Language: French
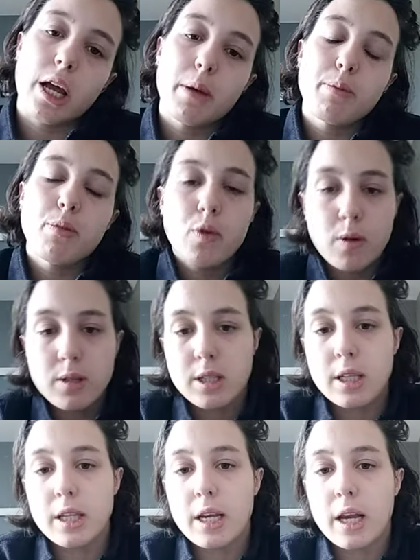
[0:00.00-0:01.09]
pourquoi ça s'est
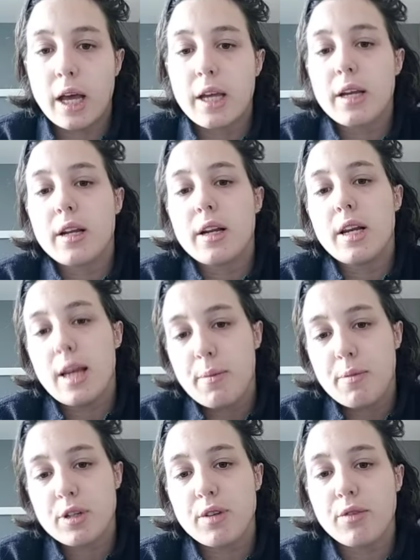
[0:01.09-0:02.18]
déclaré la
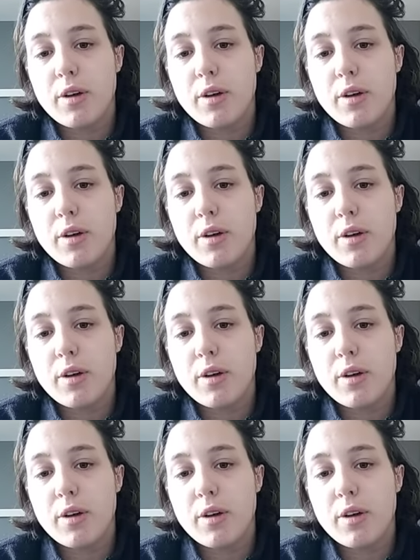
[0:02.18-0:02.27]
prochaine fois.